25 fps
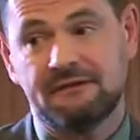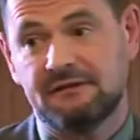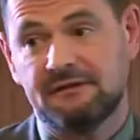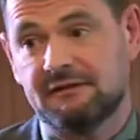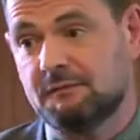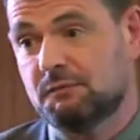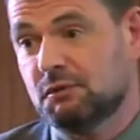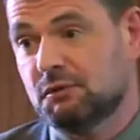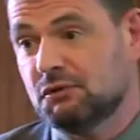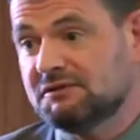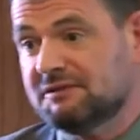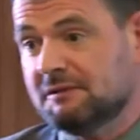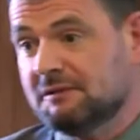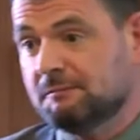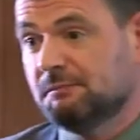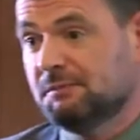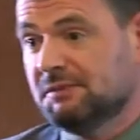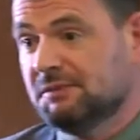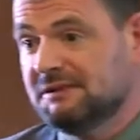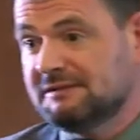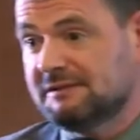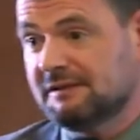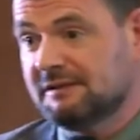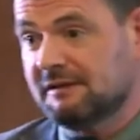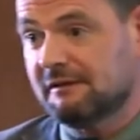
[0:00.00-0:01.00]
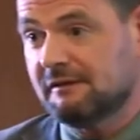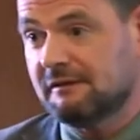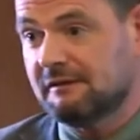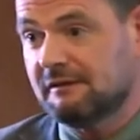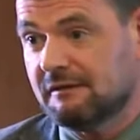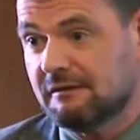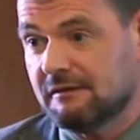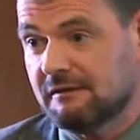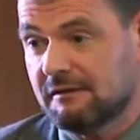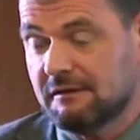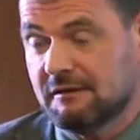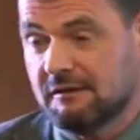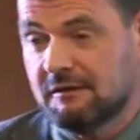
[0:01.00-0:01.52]
Это просто быстрое,
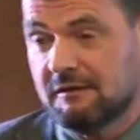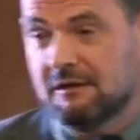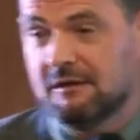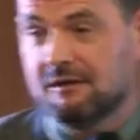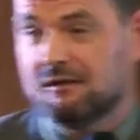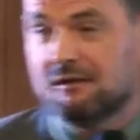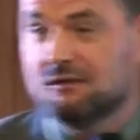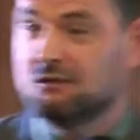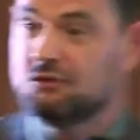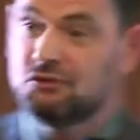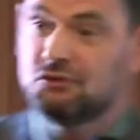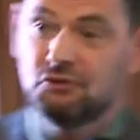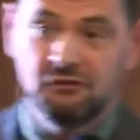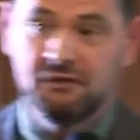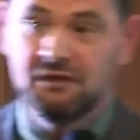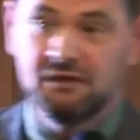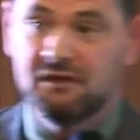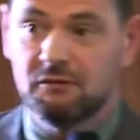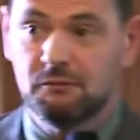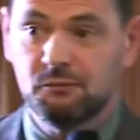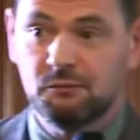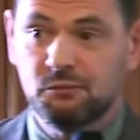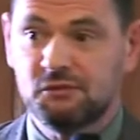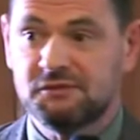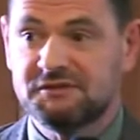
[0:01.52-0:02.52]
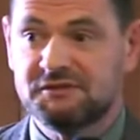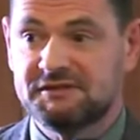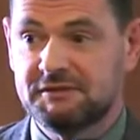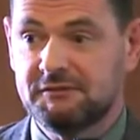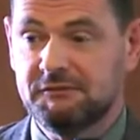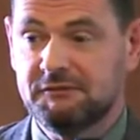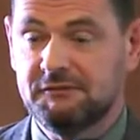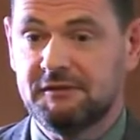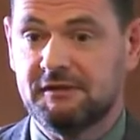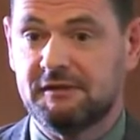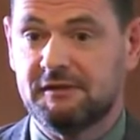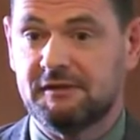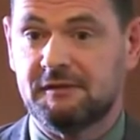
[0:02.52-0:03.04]
еще не
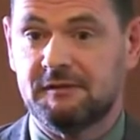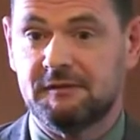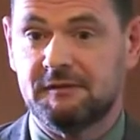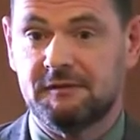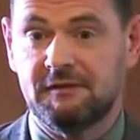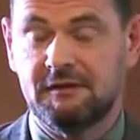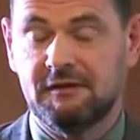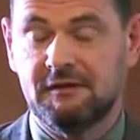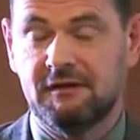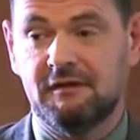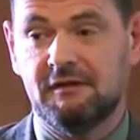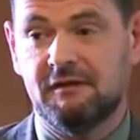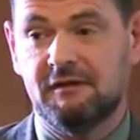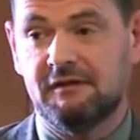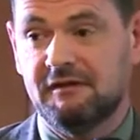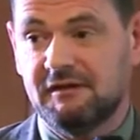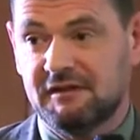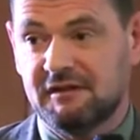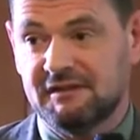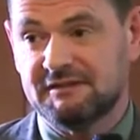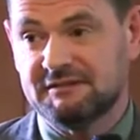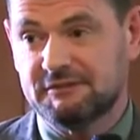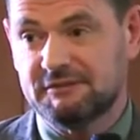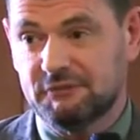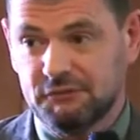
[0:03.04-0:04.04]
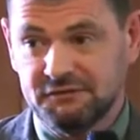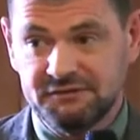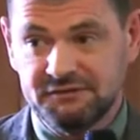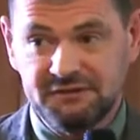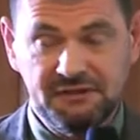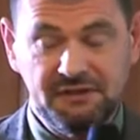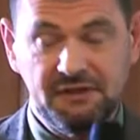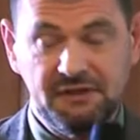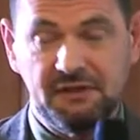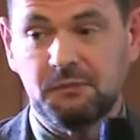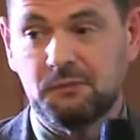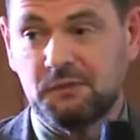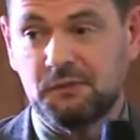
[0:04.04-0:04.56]
компульсивное,
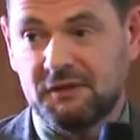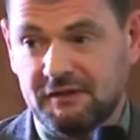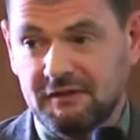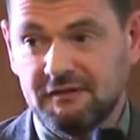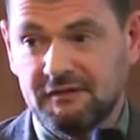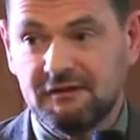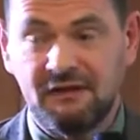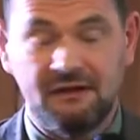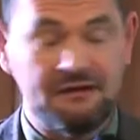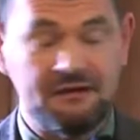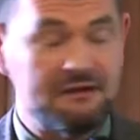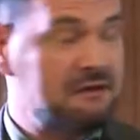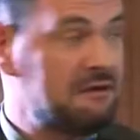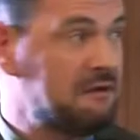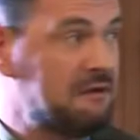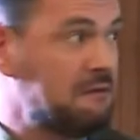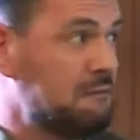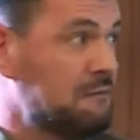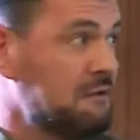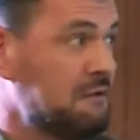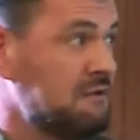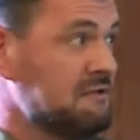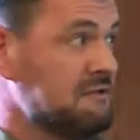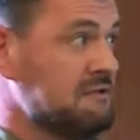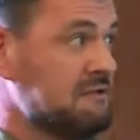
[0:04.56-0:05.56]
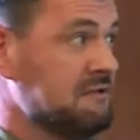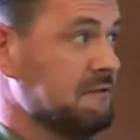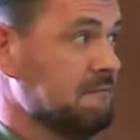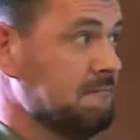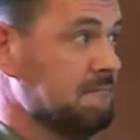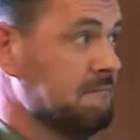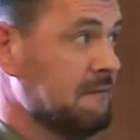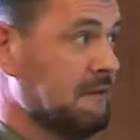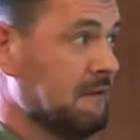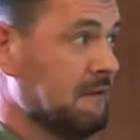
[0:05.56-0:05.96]
неосознанное поедание пищи.